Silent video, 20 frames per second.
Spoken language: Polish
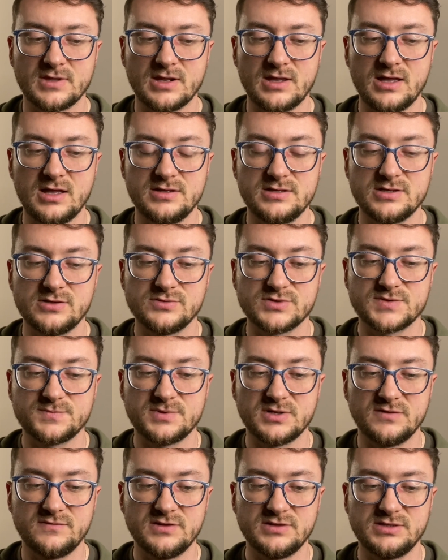a Jego
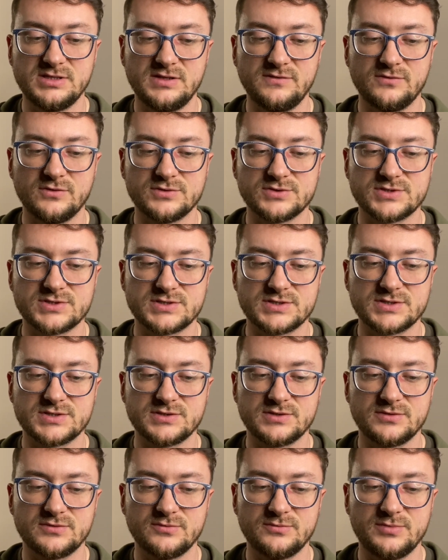sprawiedliwość
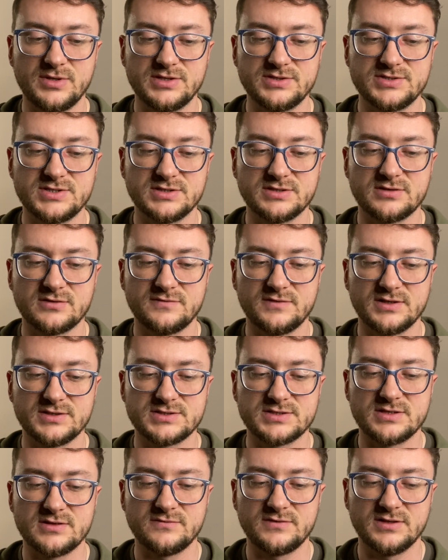będzie
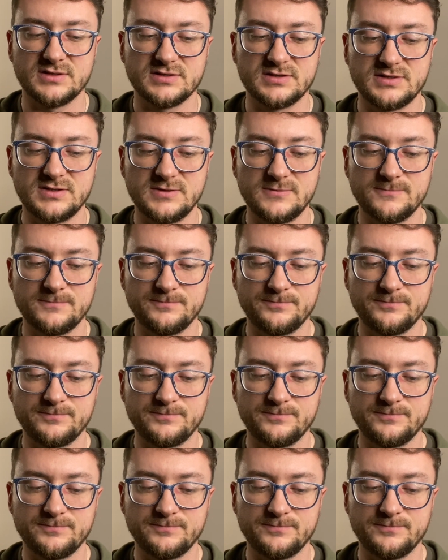trwać na wieki.